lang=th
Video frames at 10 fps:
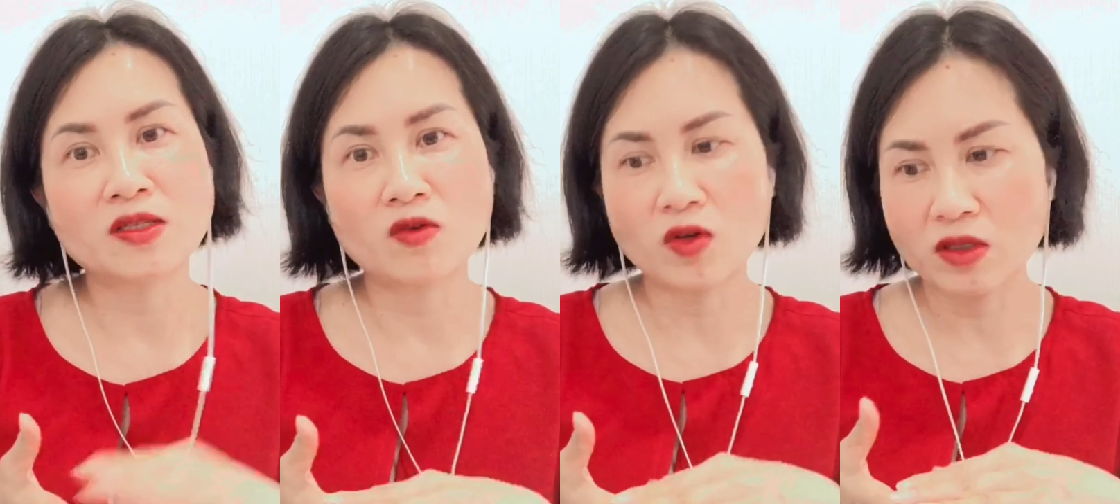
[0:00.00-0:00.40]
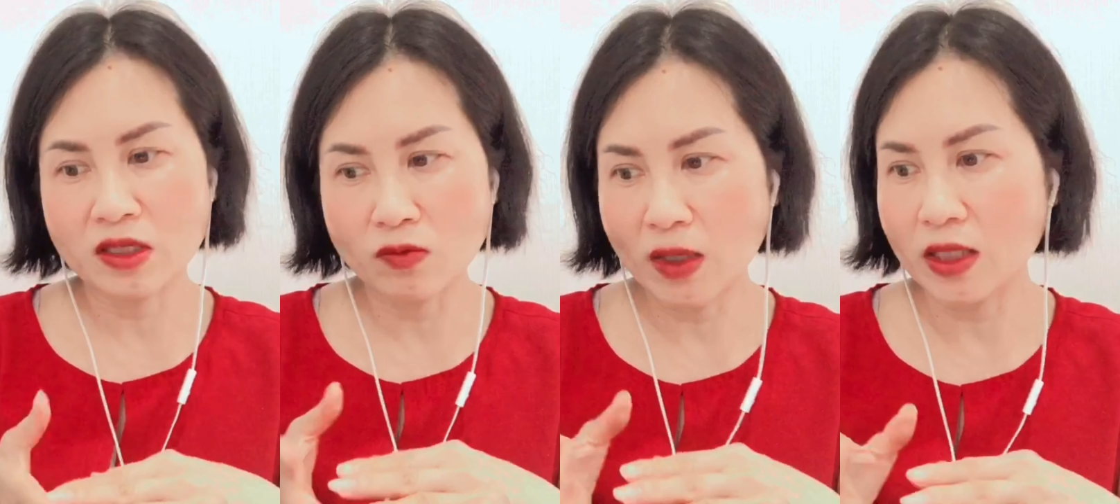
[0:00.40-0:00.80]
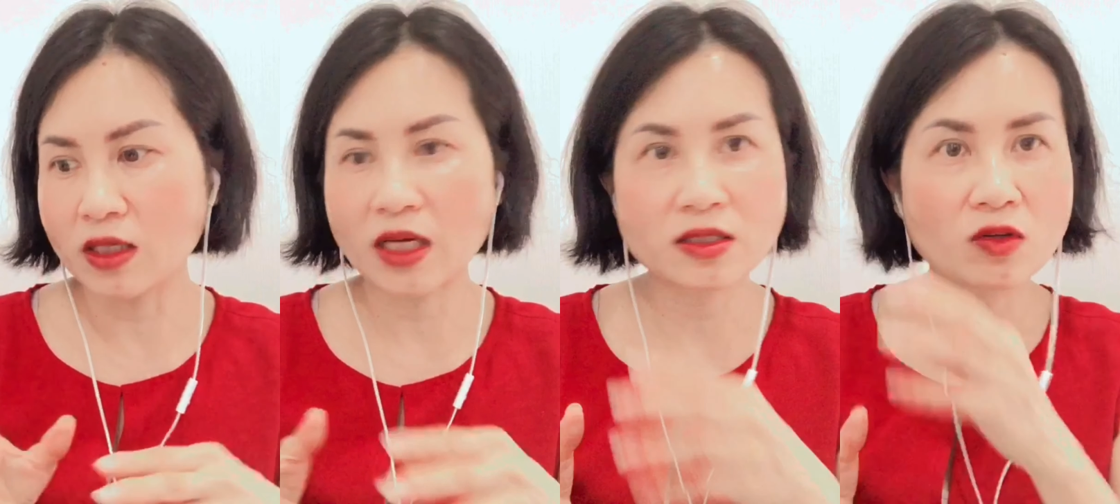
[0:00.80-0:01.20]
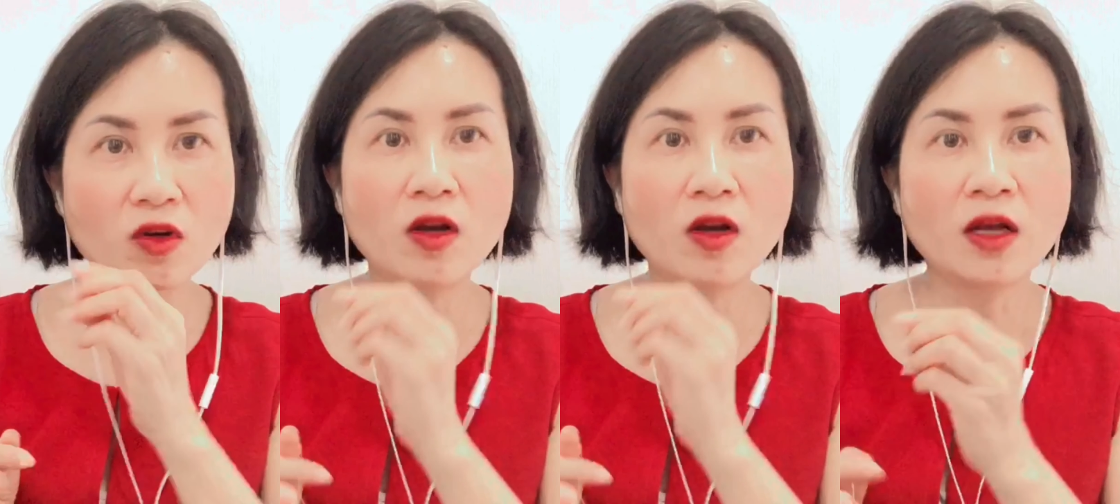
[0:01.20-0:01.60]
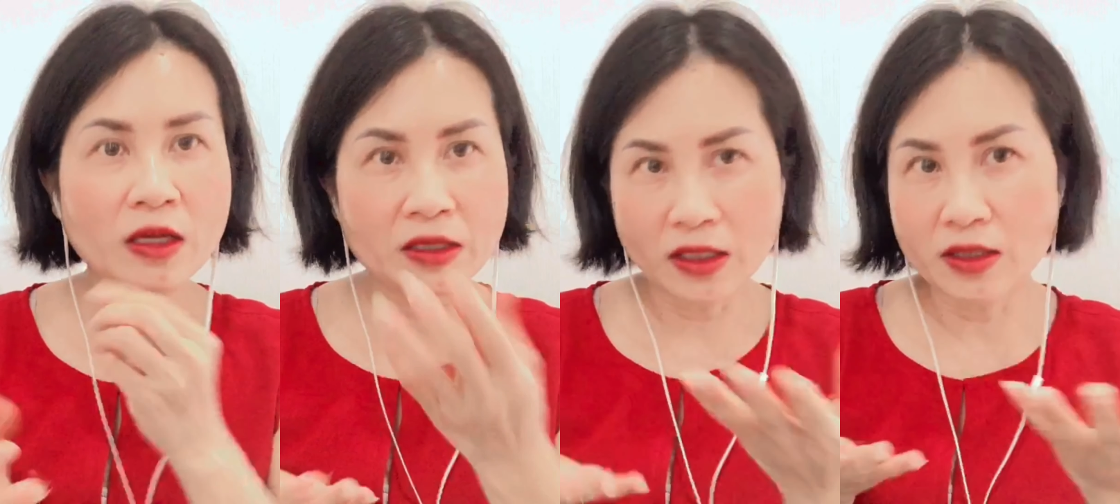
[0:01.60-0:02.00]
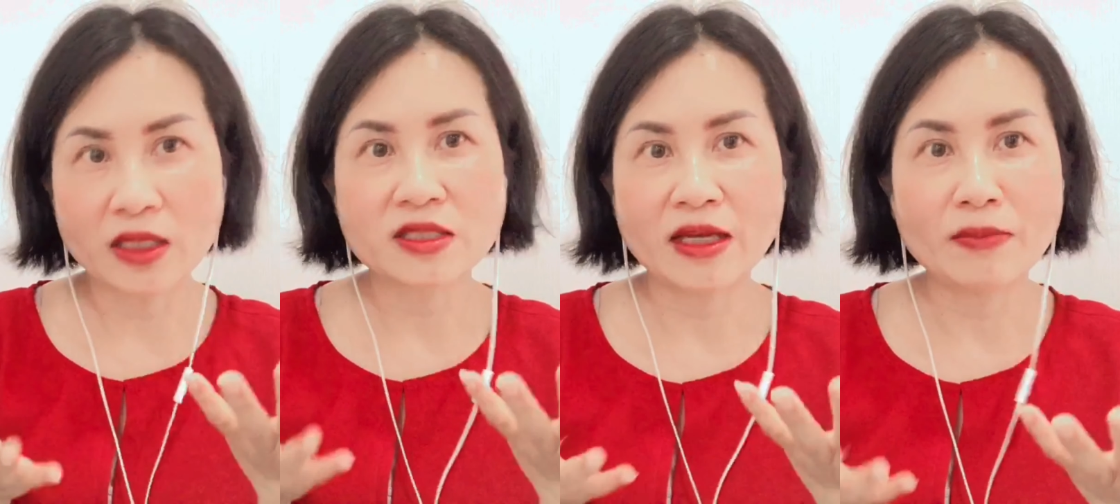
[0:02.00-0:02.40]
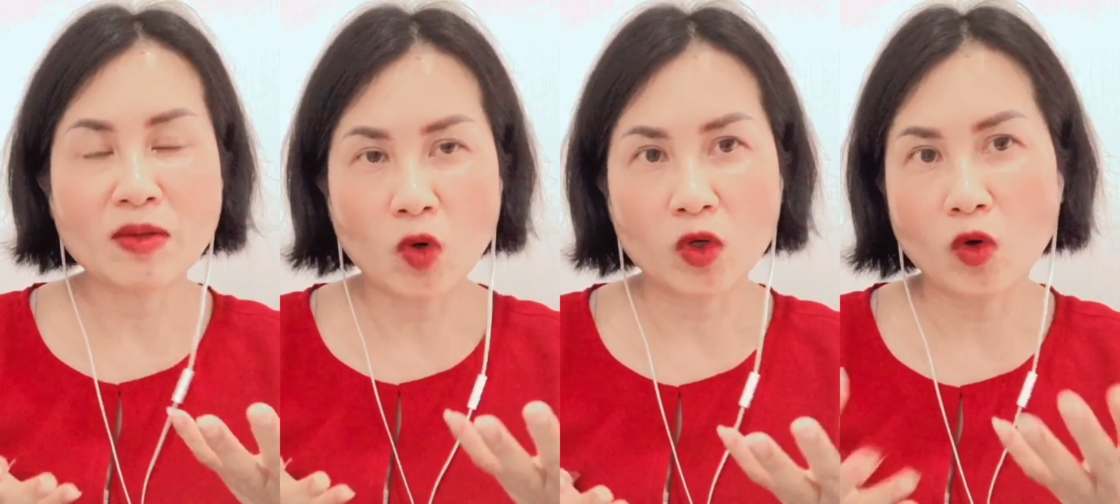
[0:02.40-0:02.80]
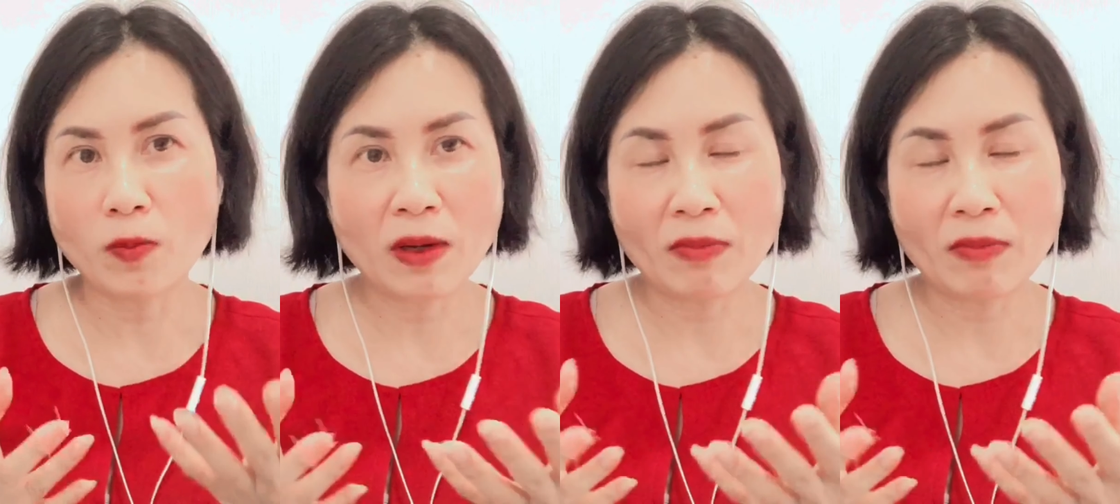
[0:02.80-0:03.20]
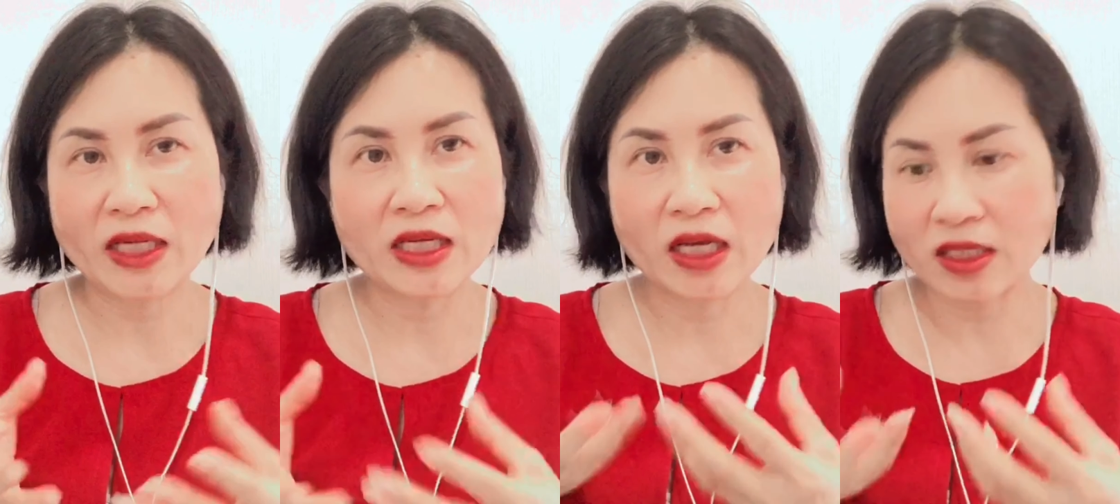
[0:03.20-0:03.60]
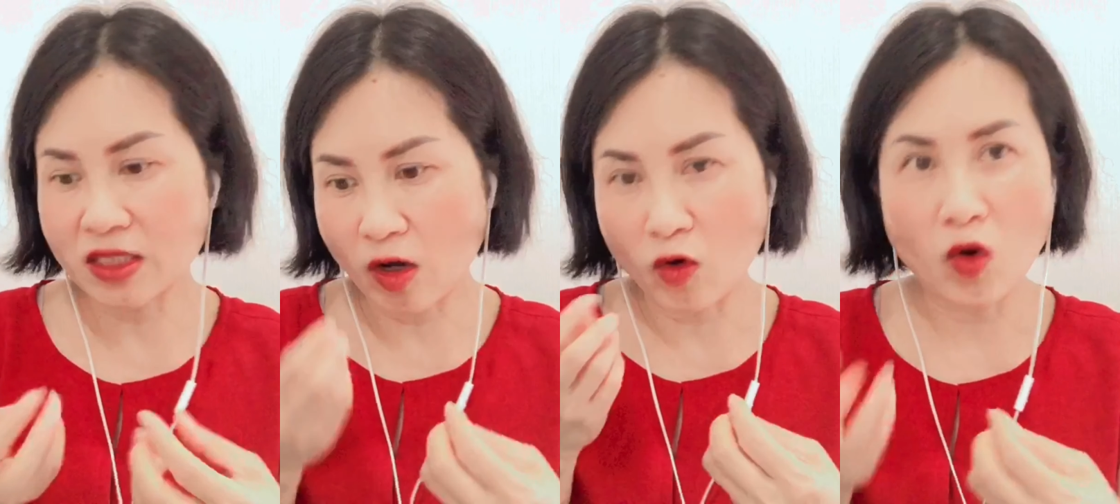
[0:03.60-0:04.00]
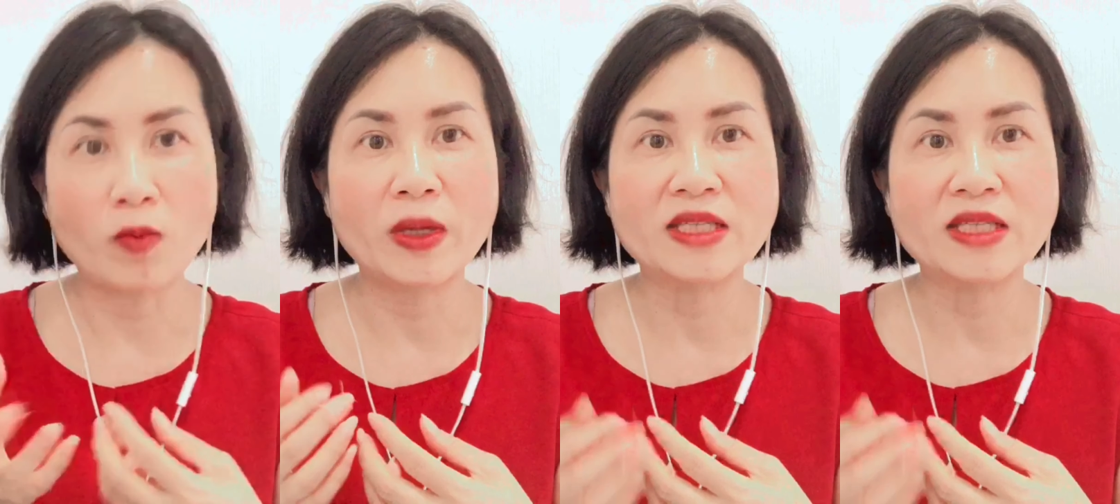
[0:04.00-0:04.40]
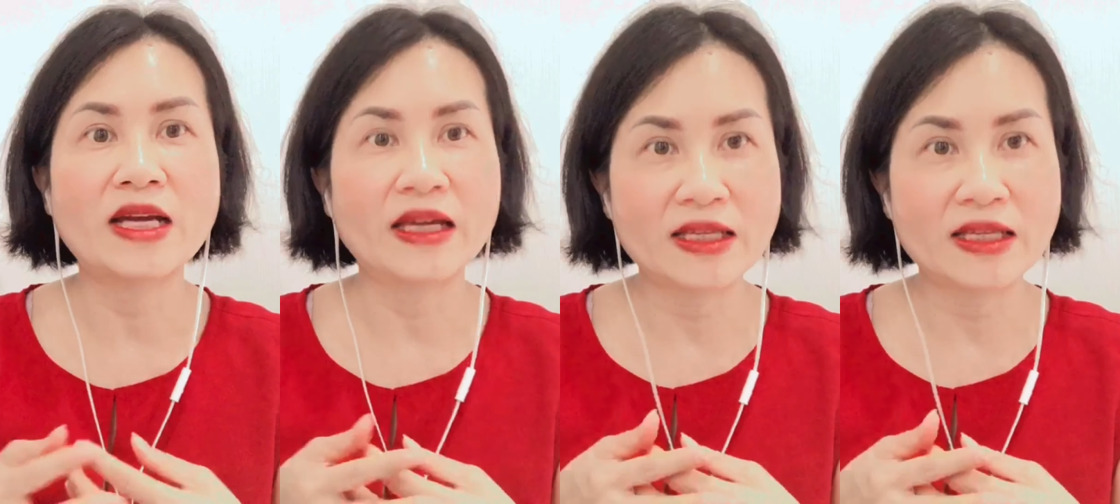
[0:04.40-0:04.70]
ก็คิดว่าเออข้าเจ้าก็เงินยังใช้ไม่หมดงบประมาณที่ข้าเจ้าเอาออกไปใช้ใช่